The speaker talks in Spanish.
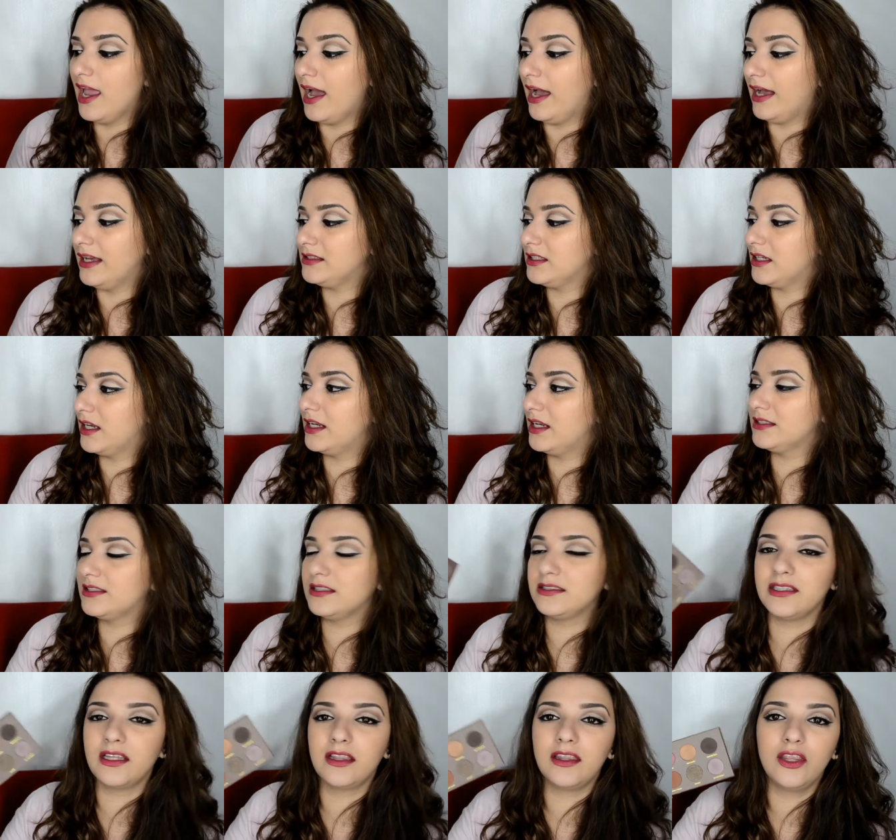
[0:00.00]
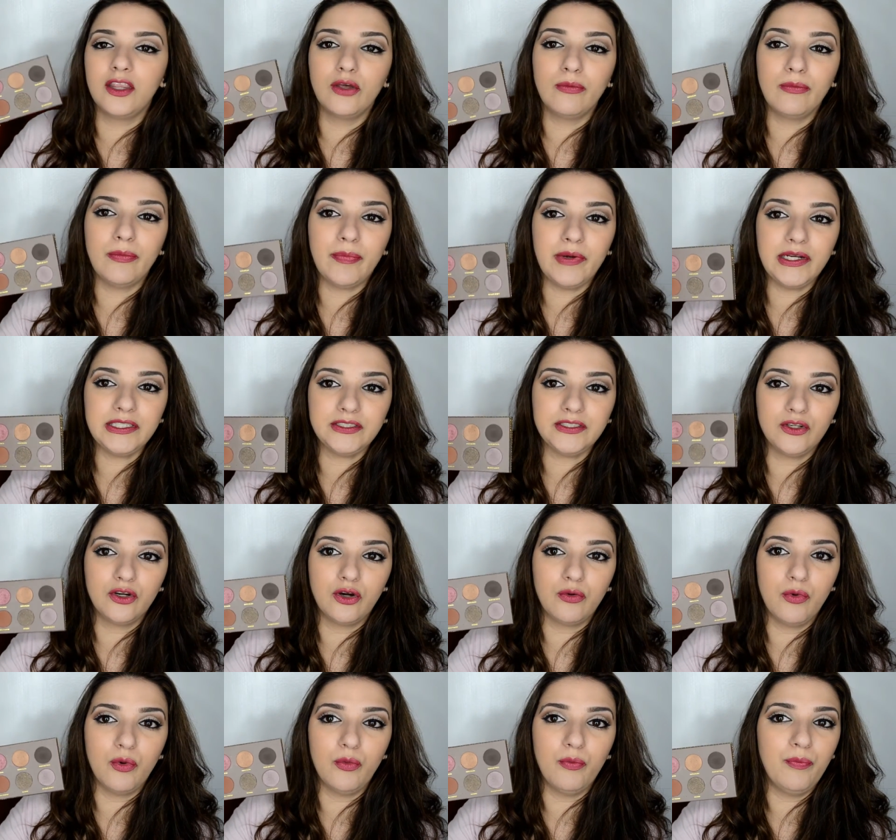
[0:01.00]
Así que en ese sentido me pareció
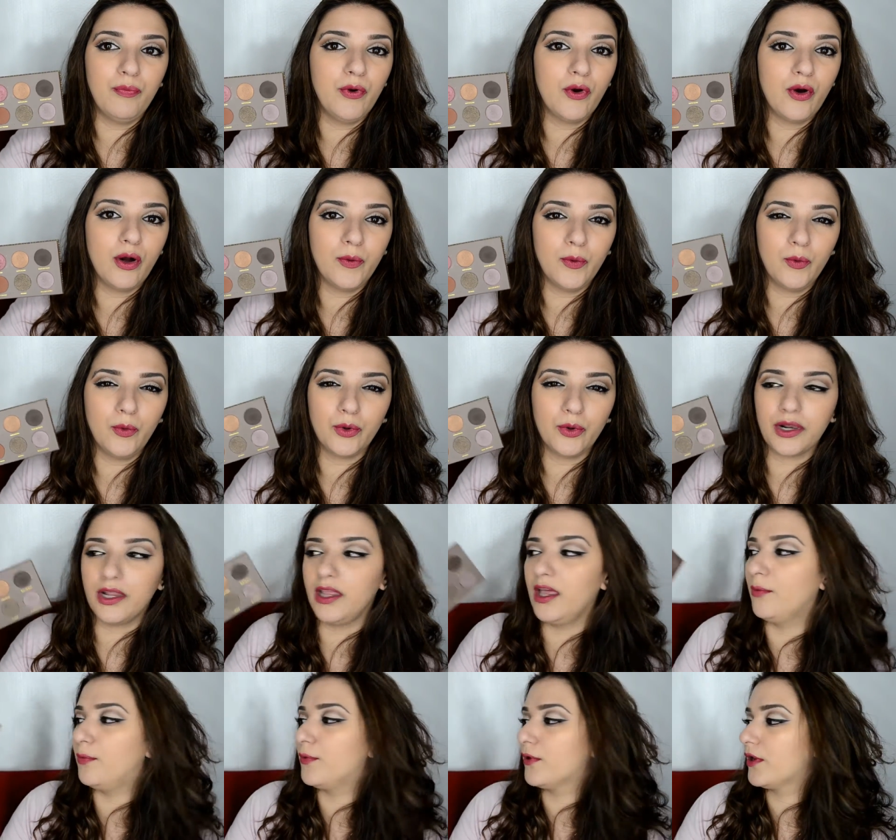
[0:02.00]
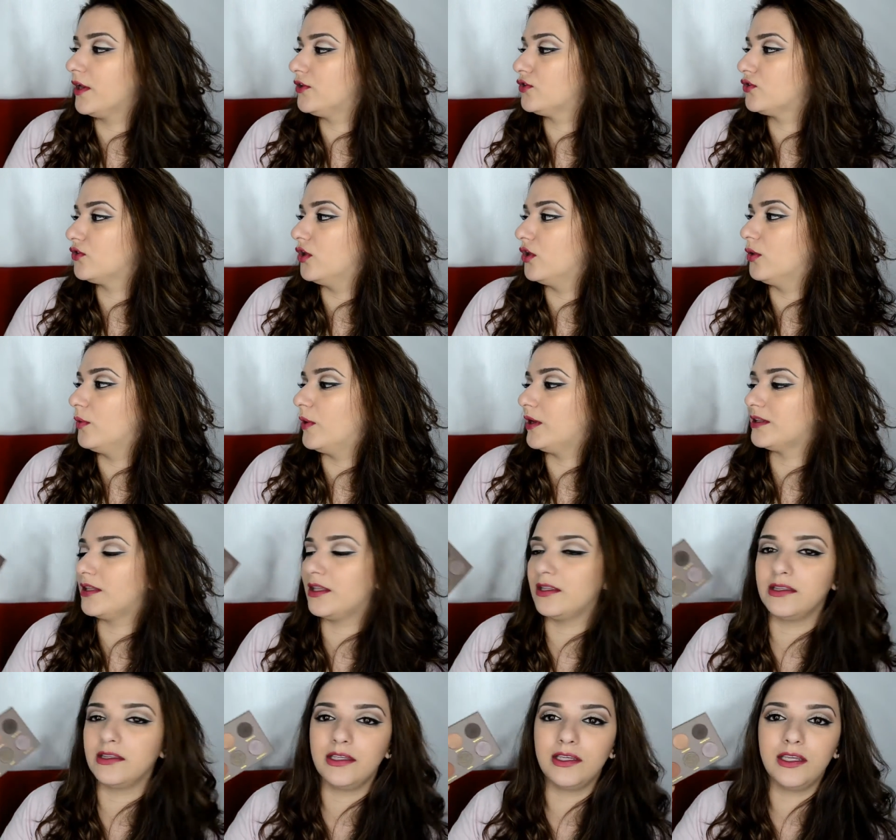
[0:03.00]
como un poco aburrida porque es todo
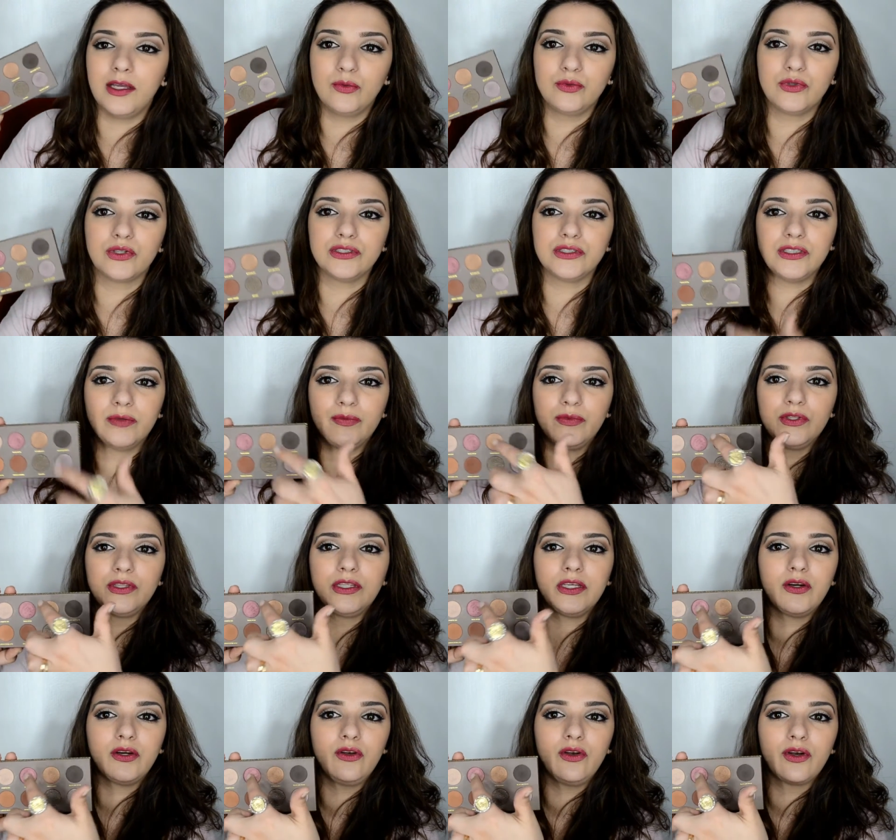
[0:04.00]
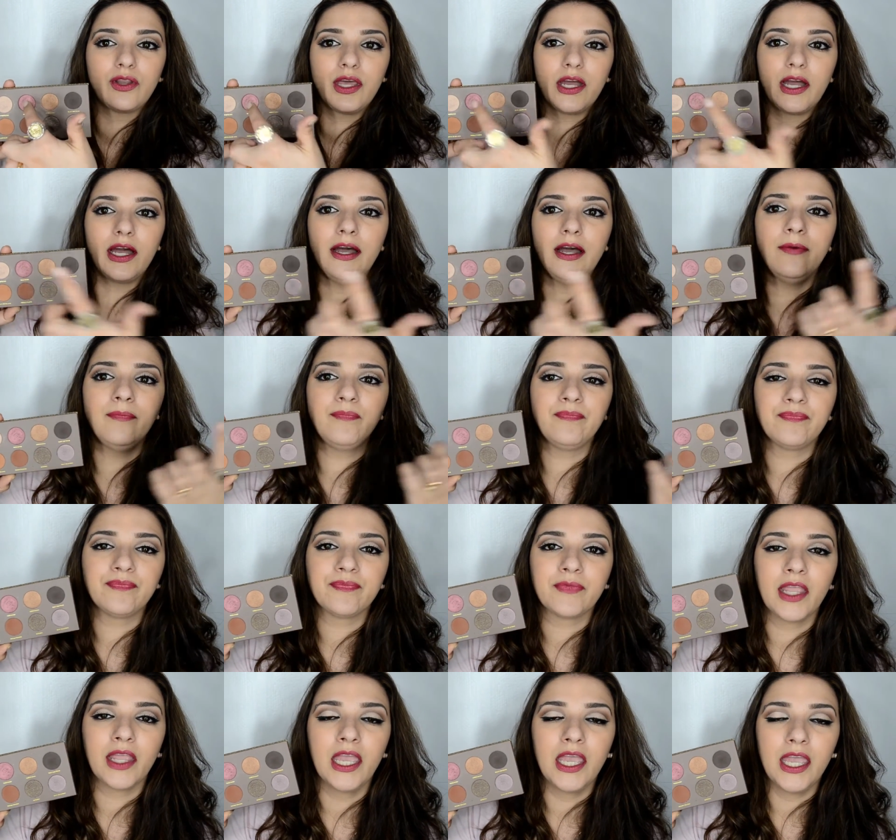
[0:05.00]
bastante neutro excepto este color de acá.
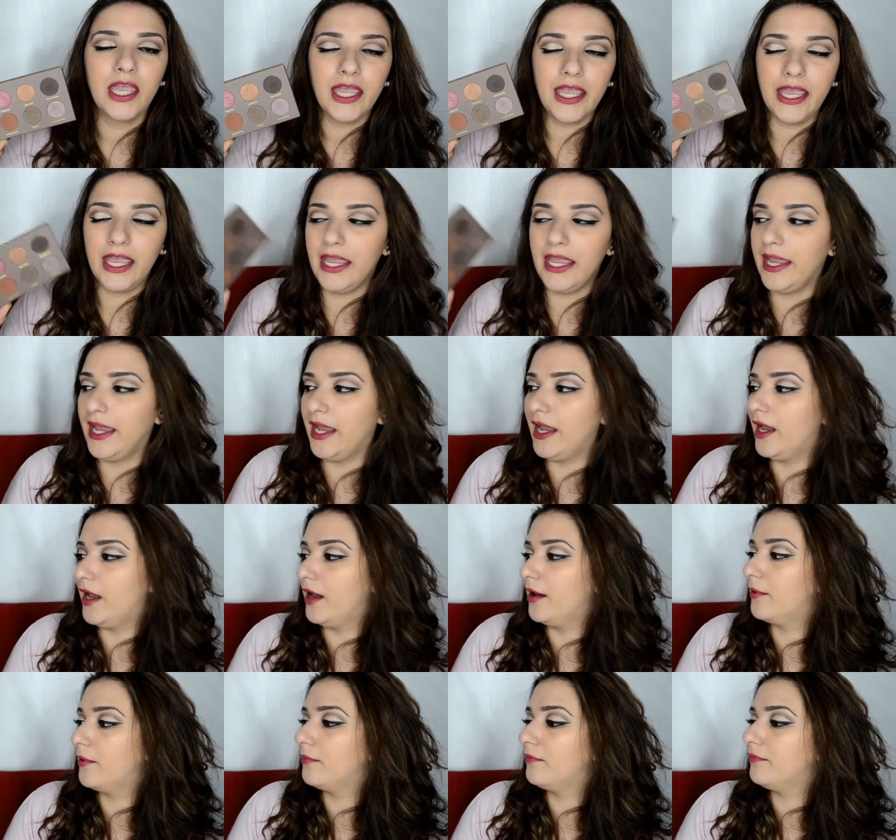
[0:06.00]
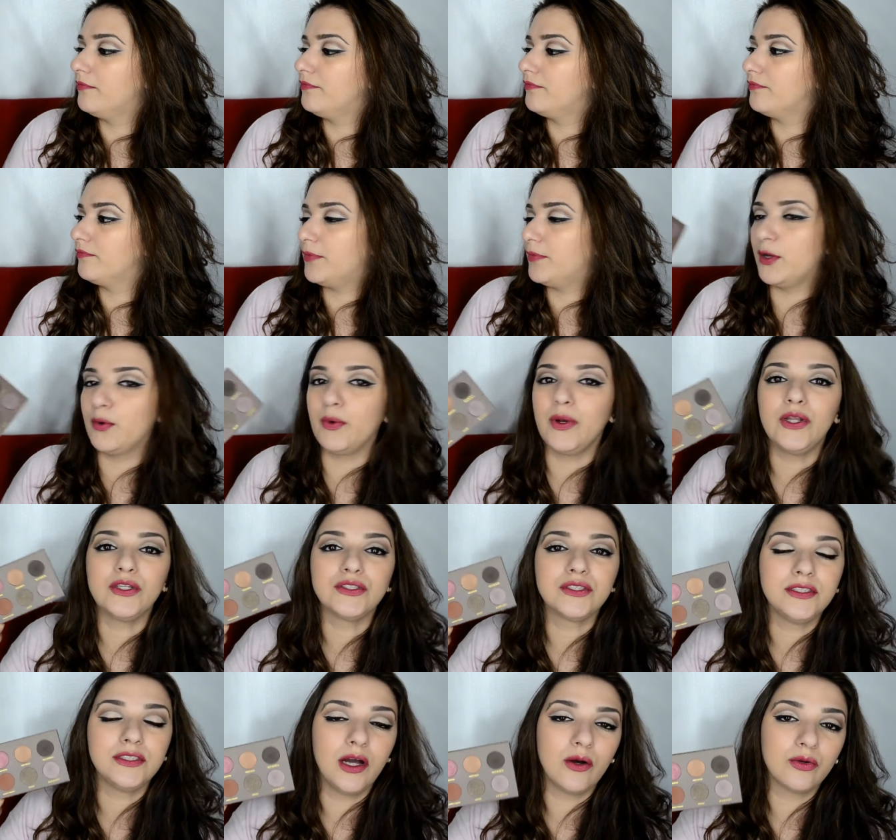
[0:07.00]
Eh, pero bueno,
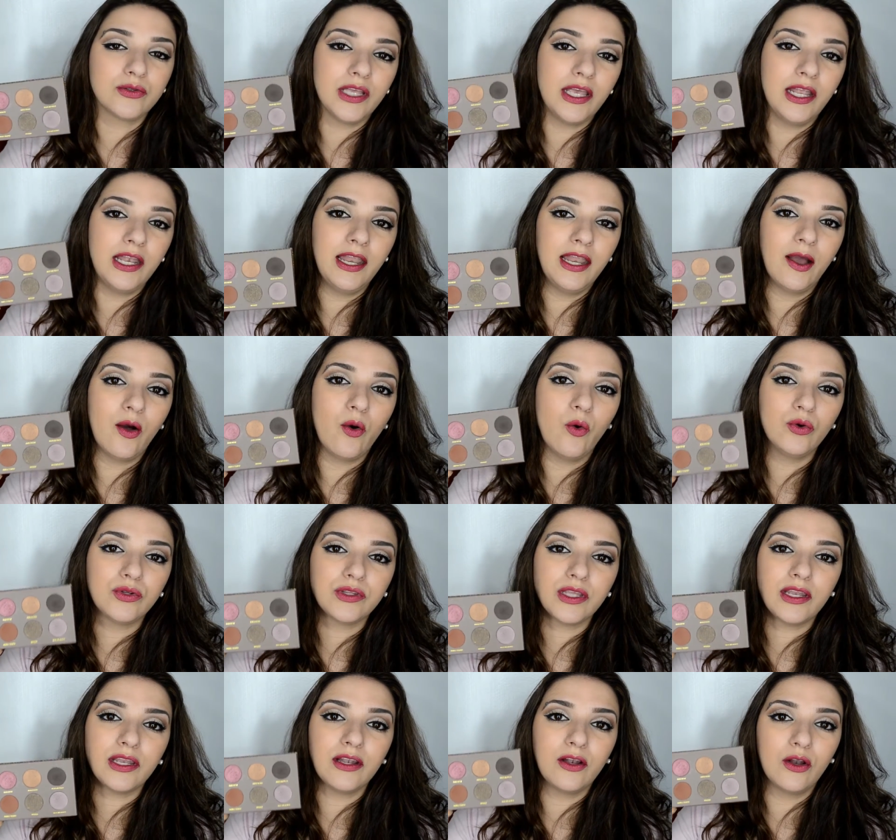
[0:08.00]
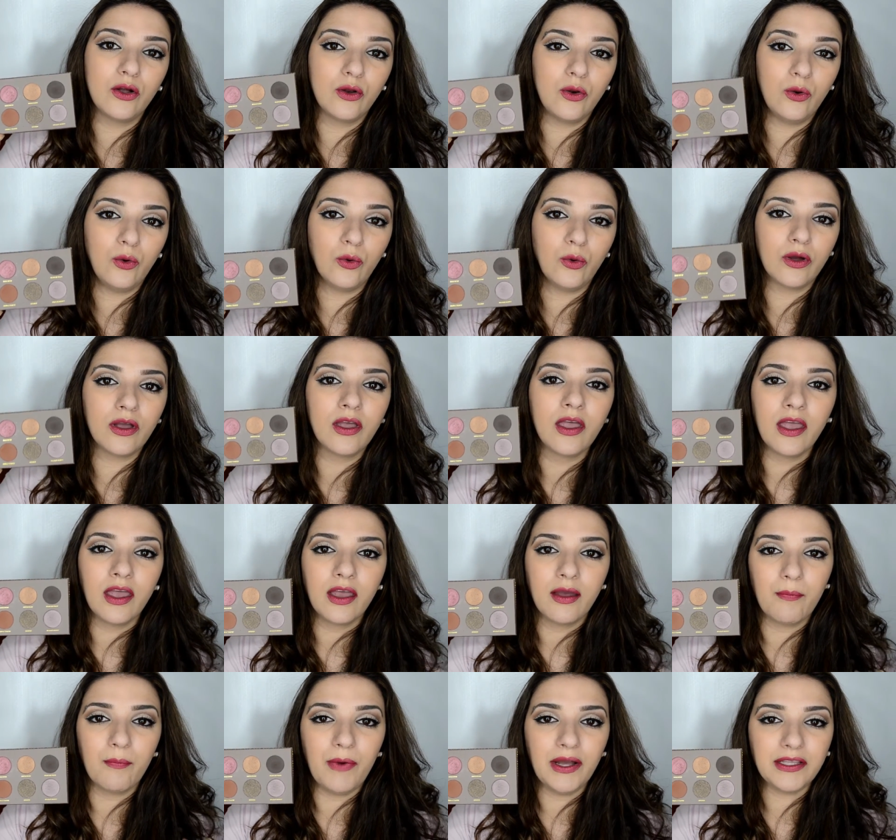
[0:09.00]
si a ustedes les gustan los looks
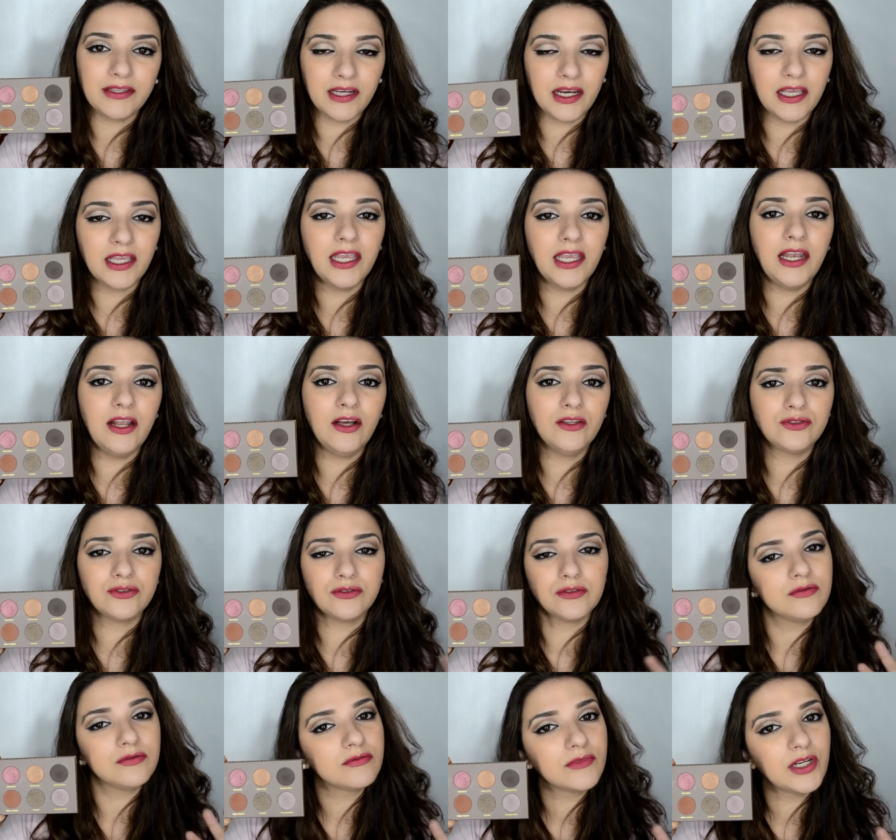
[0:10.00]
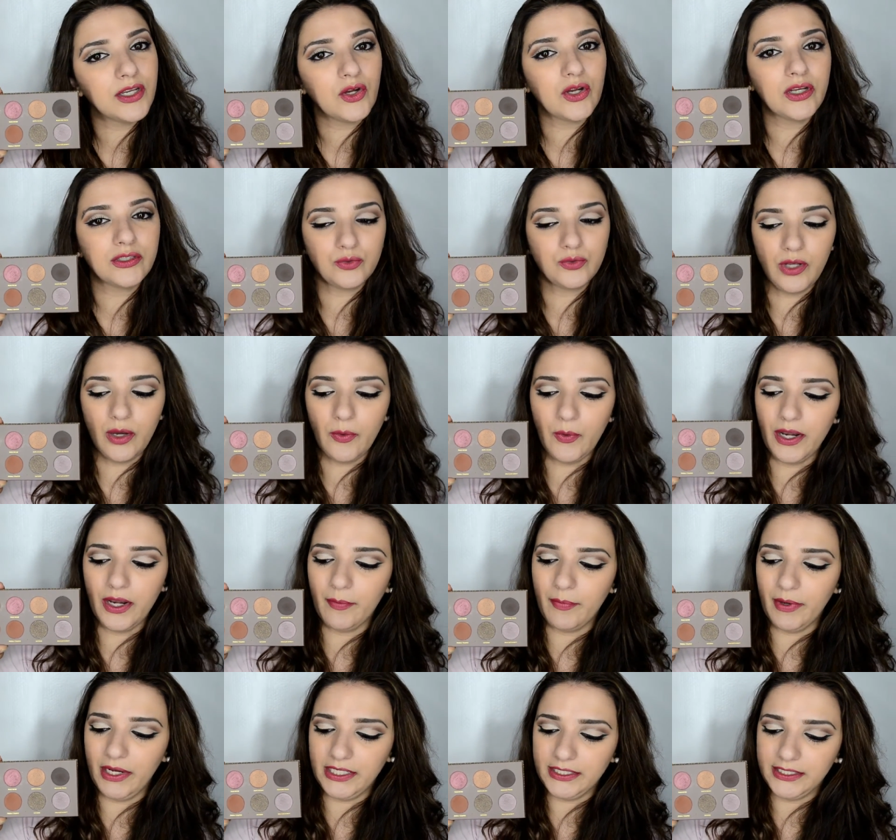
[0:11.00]
más tranquilos, creo que es una buena
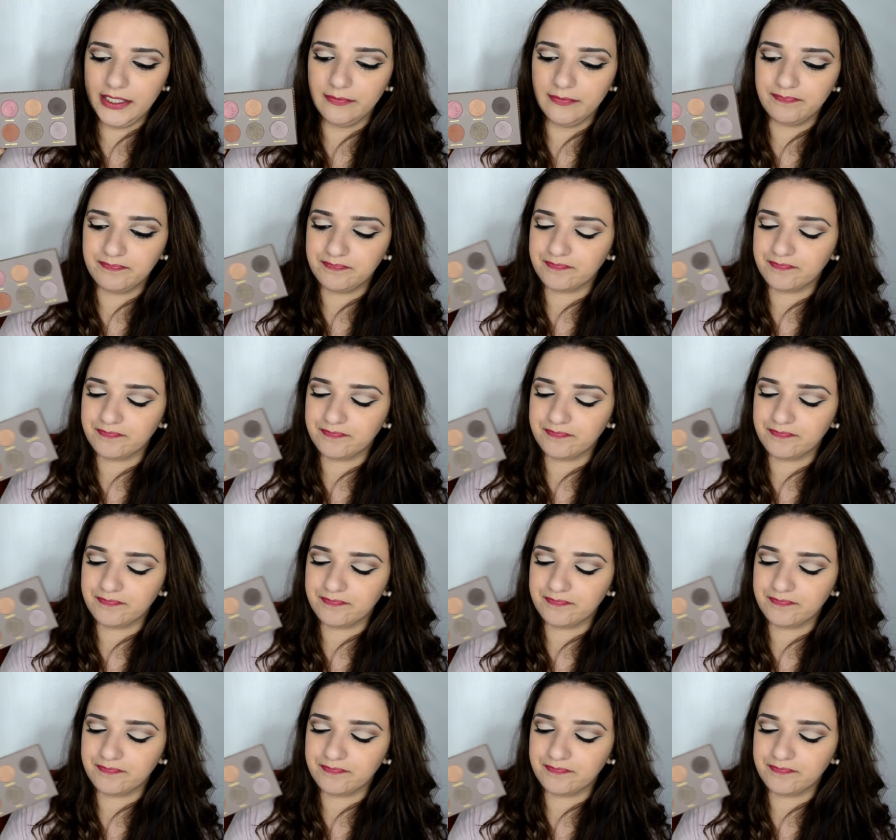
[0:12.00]
paleta.